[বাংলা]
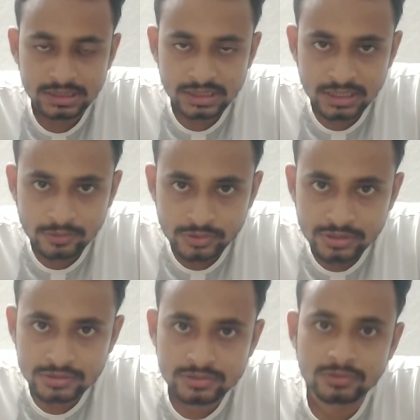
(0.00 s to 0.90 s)
চীনের
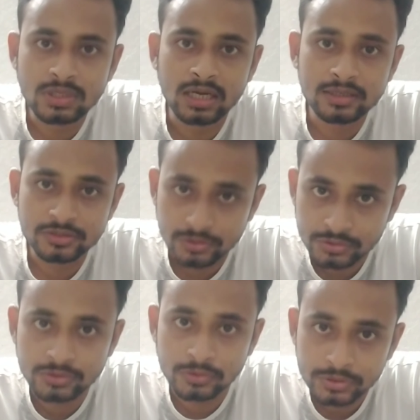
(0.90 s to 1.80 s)
অধীনস্থ থাকা
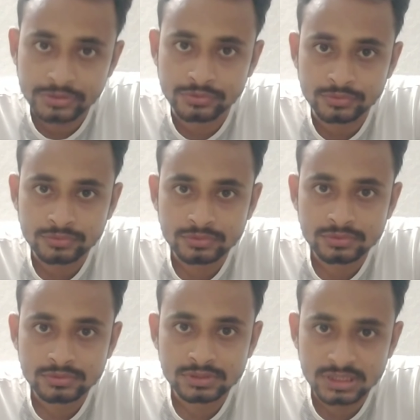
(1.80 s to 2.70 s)
সত্ত্বেও কিন্তু
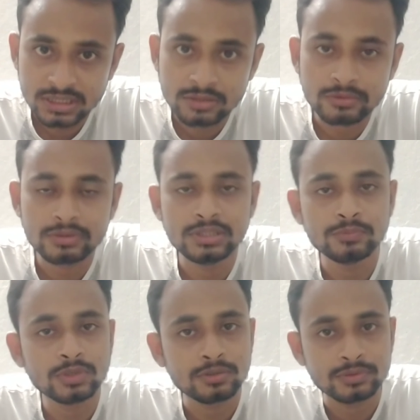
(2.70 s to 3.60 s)
চীনের কোনো
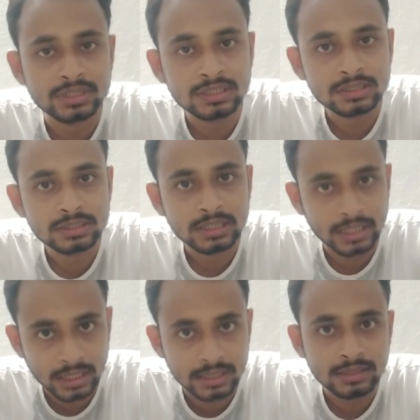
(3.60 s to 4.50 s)
নিয়মকানুনই
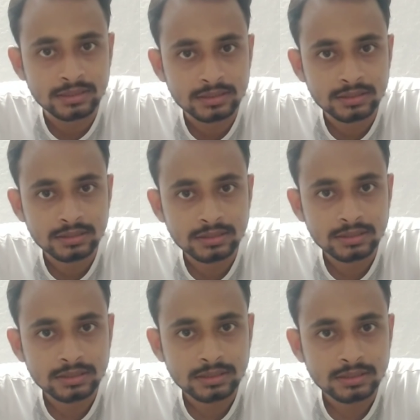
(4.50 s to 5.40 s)
এখানে
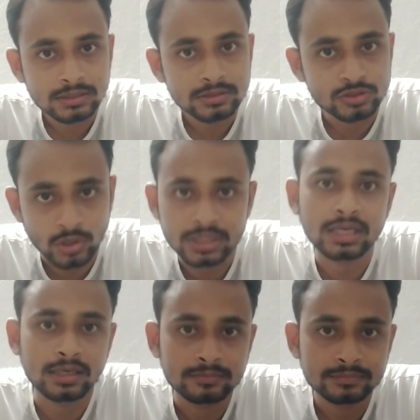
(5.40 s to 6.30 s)
চলে
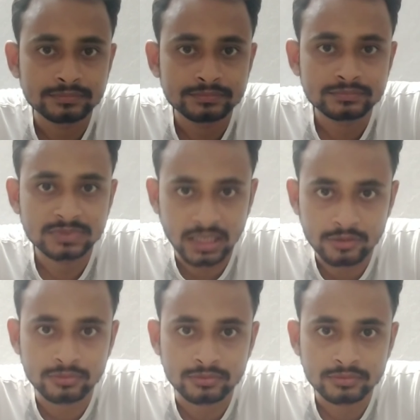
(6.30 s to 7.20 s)
না
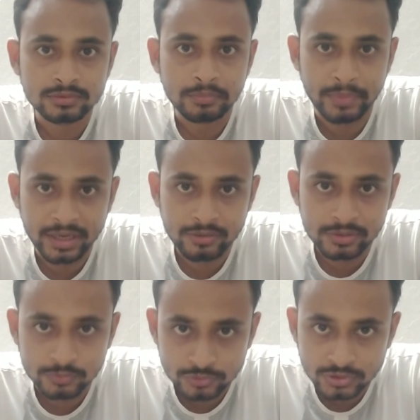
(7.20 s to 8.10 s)
কারণ
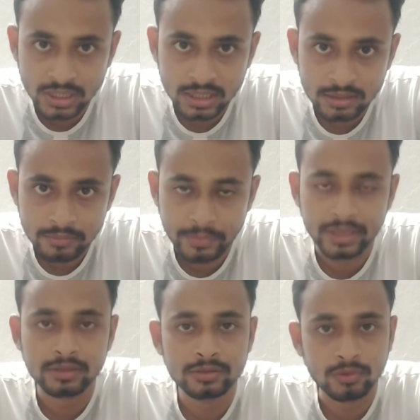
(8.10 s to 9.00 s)
ম্যাকাওয়ের মুদ্রা
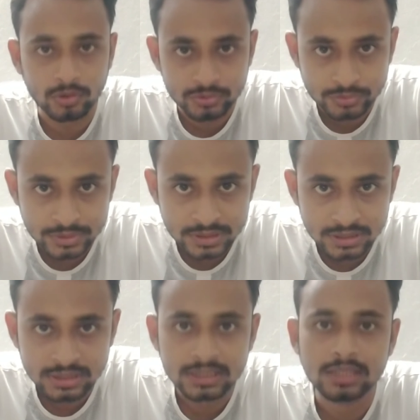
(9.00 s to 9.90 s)
ম্যাকাওয়ের
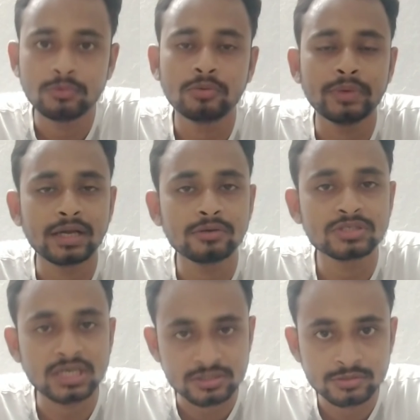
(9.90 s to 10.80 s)
অর্থনীতি এবং
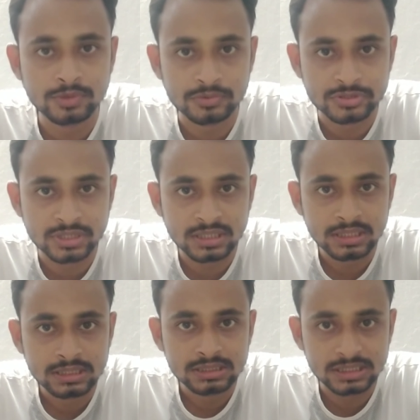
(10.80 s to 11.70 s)
ম্যাকাওয়ের শাসন ব্যবস্থা
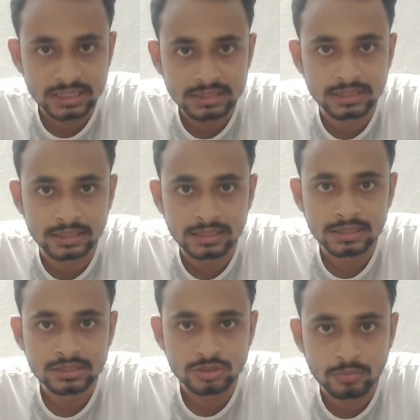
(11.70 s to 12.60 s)
চীনের থেকে
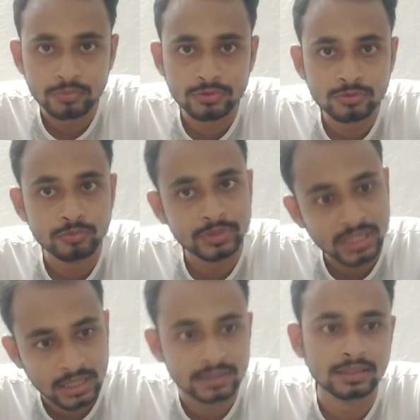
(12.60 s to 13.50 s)

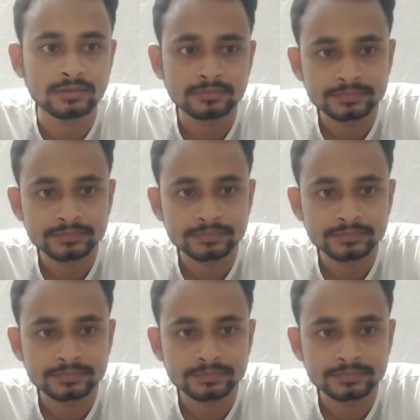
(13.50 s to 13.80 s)
সম্পূর্ণরূপেই আলাদা